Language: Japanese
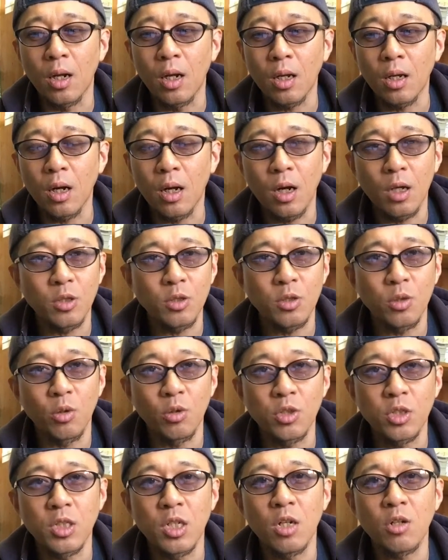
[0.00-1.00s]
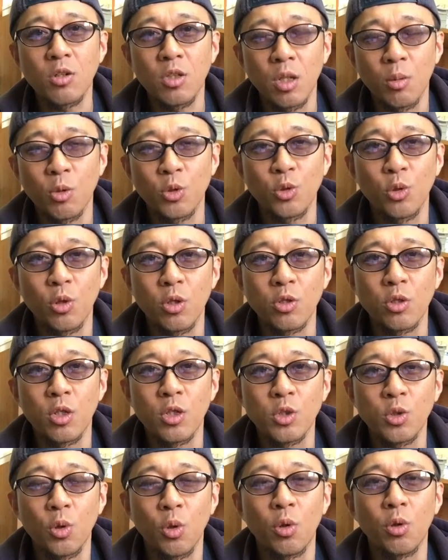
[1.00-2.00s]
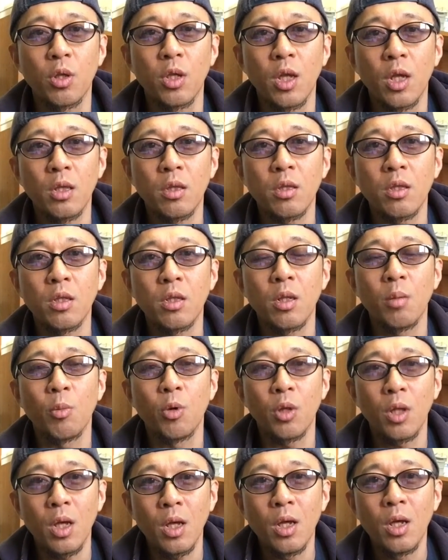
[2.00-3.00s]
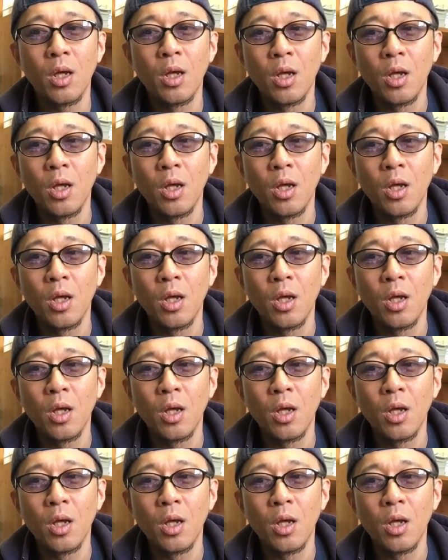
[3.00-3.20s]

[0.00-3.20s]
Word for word: 年か活動しなくてもそれぞれソロでやっててもね